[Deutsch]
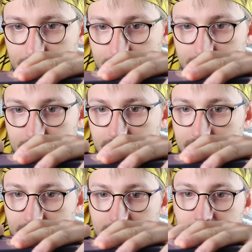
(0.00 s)
dass ich
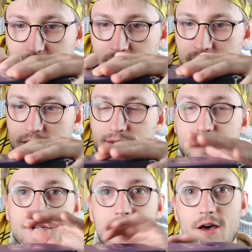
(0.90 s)
dieses Video hier
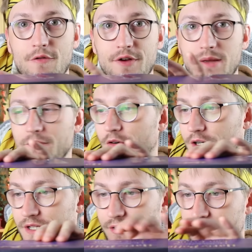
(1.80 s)
sehr schnell aufnehmen
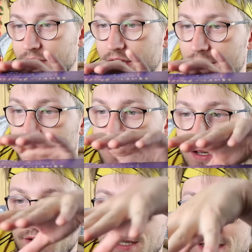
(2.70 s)
wollte.
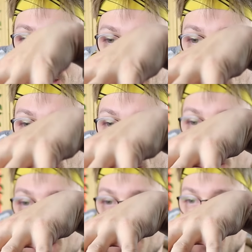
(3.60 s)
Weil sonst hätte das
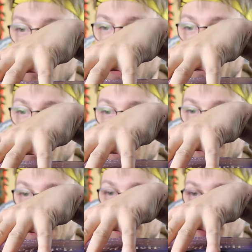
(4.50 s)
bedeutet, dass ich noch eine
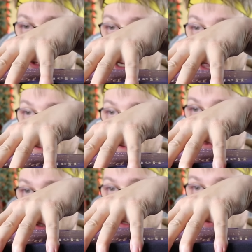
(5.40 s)
Nacht hätte schlafen
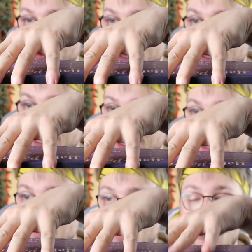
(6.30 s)
müssen, bis ich das
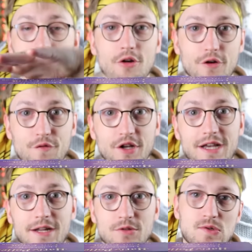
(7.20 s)
dann morgen öffnen
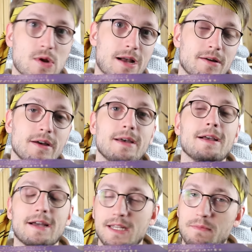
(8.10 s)
kann. Und so lange
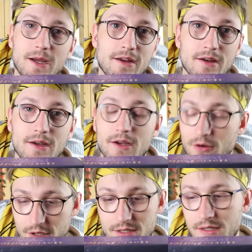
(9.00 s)
kann ich bei
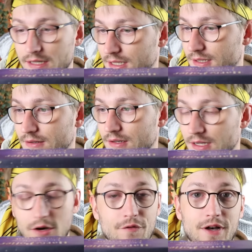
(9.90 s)
Gott nicht
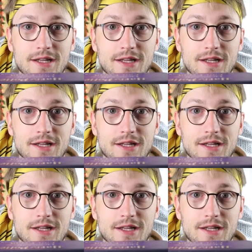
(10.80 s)
darauf